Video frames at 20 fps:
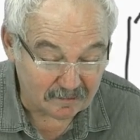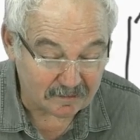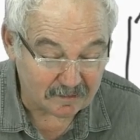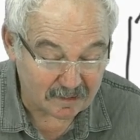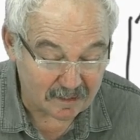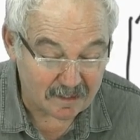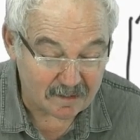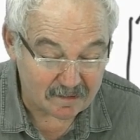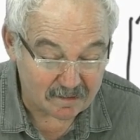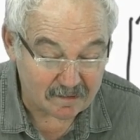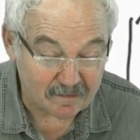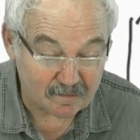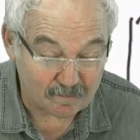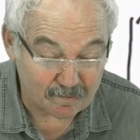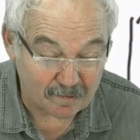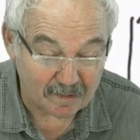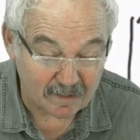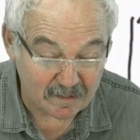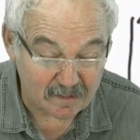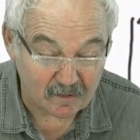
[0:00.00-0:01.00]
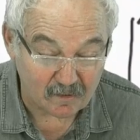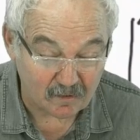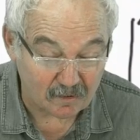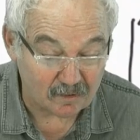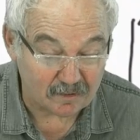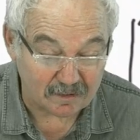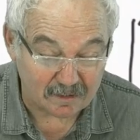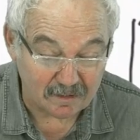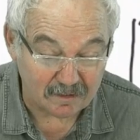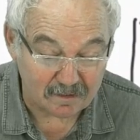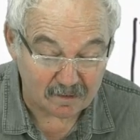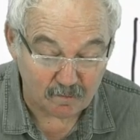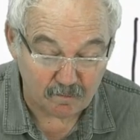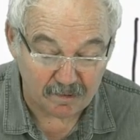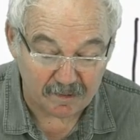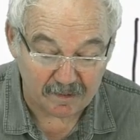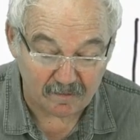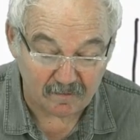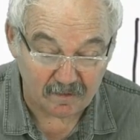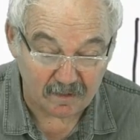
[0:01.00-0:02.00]
сказать, происходят какие-то
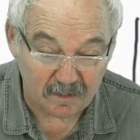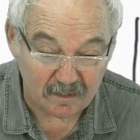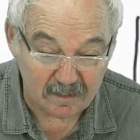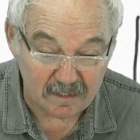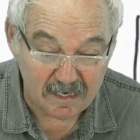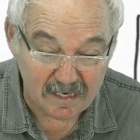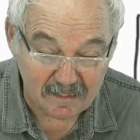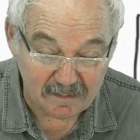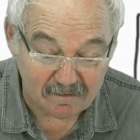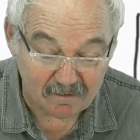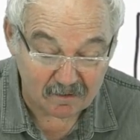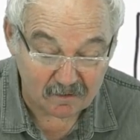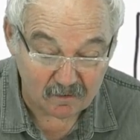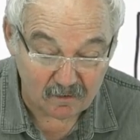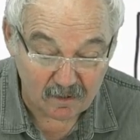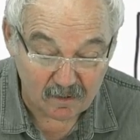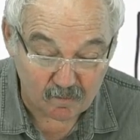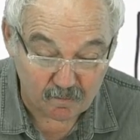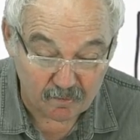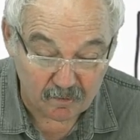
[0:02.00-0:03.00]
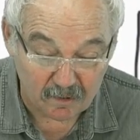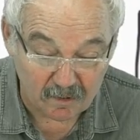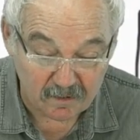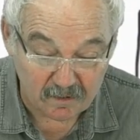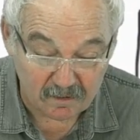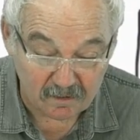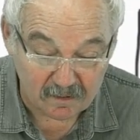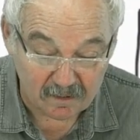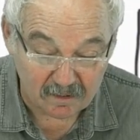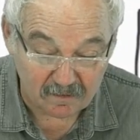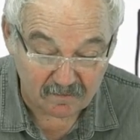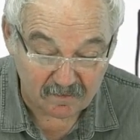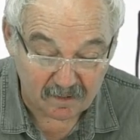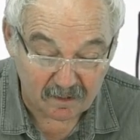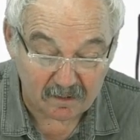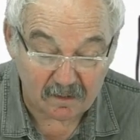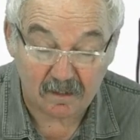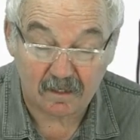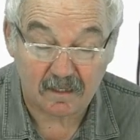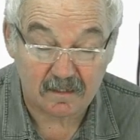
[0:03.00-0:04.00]
боевые действия, то используются
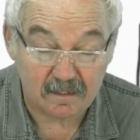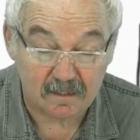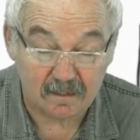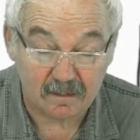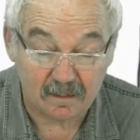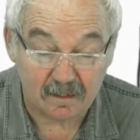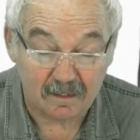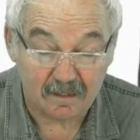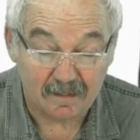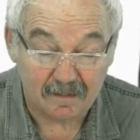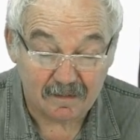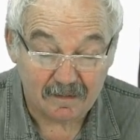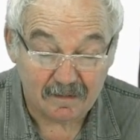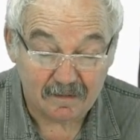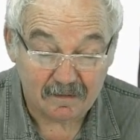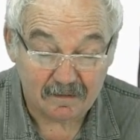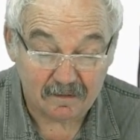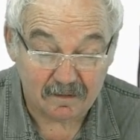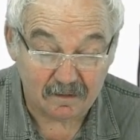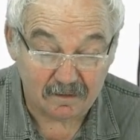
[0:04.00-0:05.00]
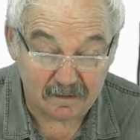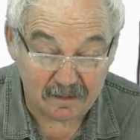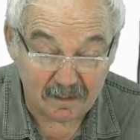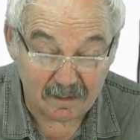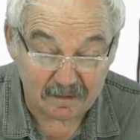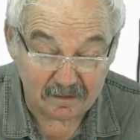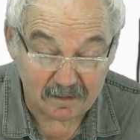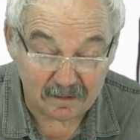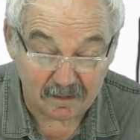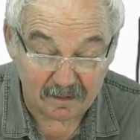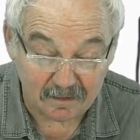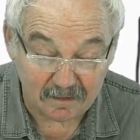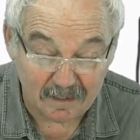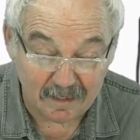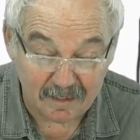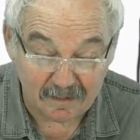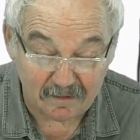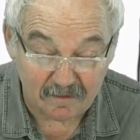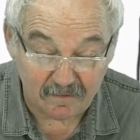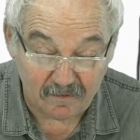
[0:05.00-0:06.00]
инфракрасные детекторы
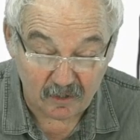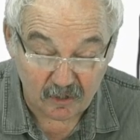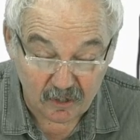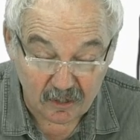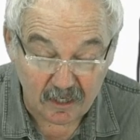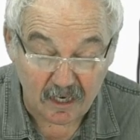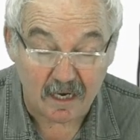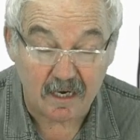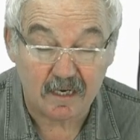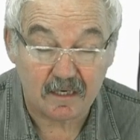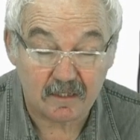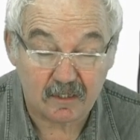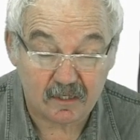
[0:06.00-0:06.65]
для движения.